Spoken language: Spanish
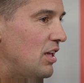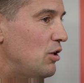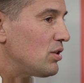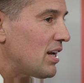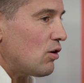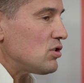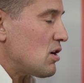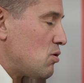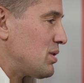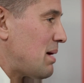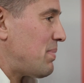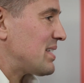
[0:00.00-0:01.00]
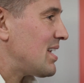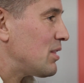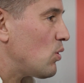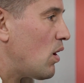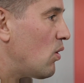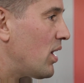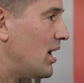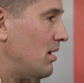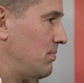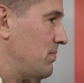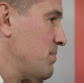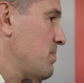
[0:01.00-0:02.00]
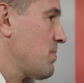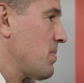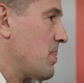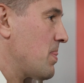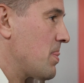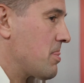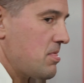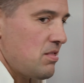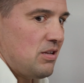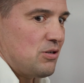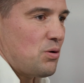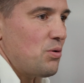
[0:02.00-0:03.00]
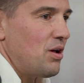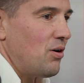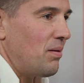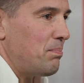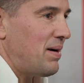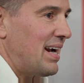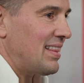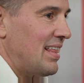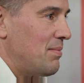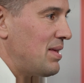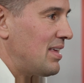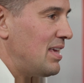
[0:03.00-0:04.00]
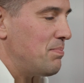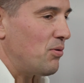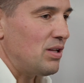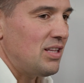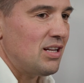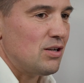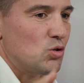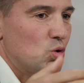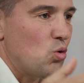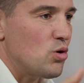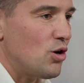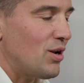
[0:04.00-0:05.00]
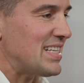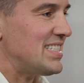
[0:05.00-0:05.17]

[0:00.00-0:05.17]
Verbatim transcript: y otra cosa es como está pasando ahora, donde yo veo parte de mi equipo que tienen junior,